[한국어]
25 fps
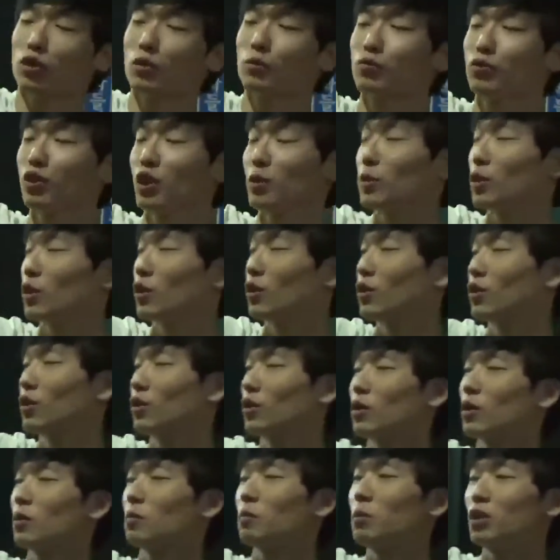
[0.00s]

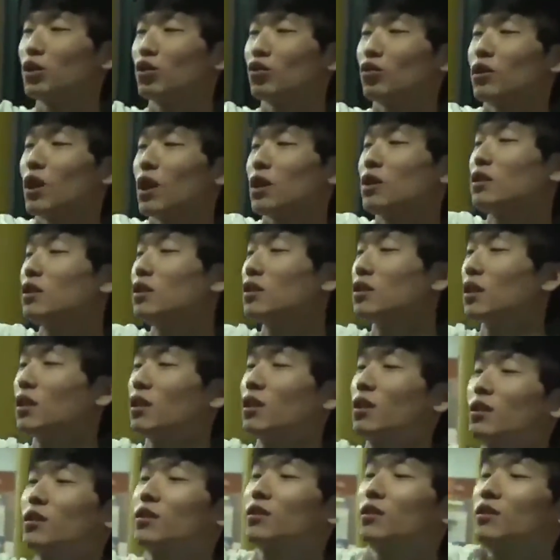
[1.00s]
뿌리면 밑으로
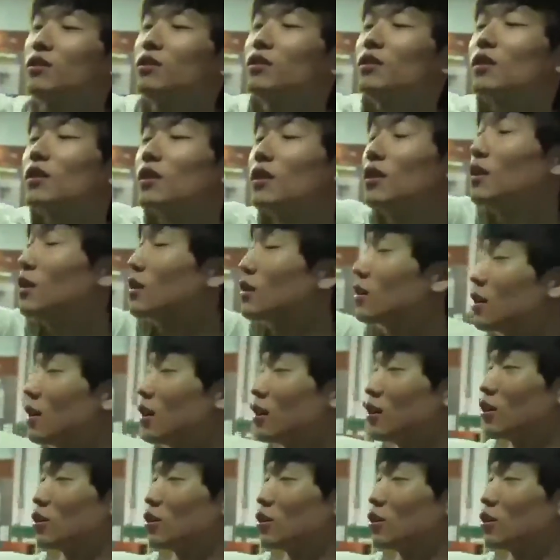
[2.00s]
다흘러잖아요 그래서